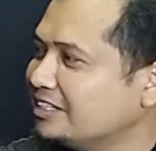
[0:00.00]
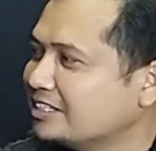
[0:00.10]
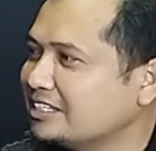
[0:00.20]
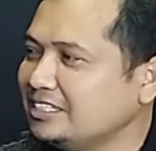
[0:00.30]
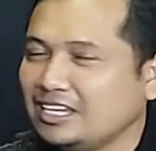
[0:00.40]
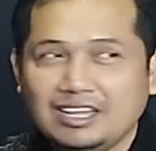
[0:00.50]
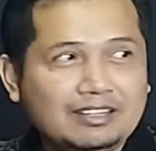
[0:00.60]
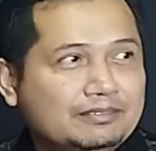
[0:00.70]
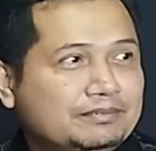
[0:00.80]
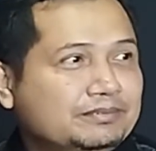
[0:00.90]
kita geser saja
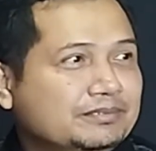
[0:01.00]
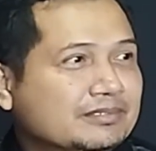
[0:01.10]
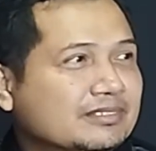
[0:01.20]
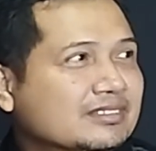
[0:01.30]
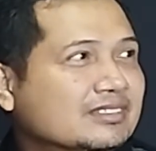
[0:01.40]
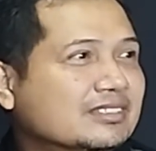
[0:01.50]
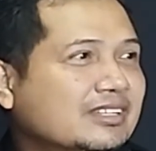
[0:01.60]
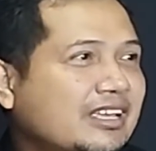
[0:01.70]
hmm.